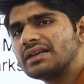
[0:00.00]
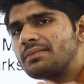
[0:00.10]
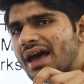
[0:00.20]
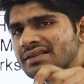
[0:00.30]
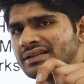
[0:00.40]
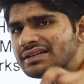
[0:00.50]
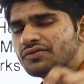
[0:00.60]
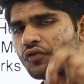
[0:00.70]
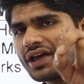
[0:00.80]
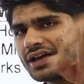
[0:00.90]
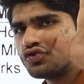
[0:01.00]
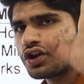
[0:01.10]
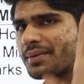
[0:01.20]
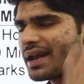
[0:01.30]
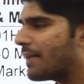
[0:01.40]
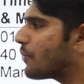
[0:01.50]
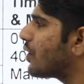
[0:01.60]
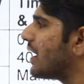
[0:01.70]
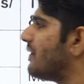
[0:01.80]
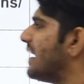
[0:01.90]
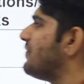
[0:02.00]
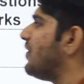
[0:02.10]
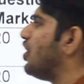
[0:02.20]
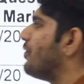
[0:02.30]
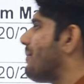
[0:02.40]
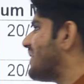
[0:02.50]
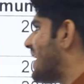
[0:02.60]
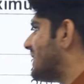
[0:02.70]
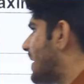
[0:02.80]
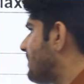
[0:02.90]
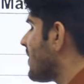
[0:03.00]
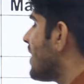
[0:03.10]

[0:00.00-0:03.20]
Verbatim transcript: सेम एज इट इज वही है जो कि मैंने आपको कल वाली वीडियो में बताया था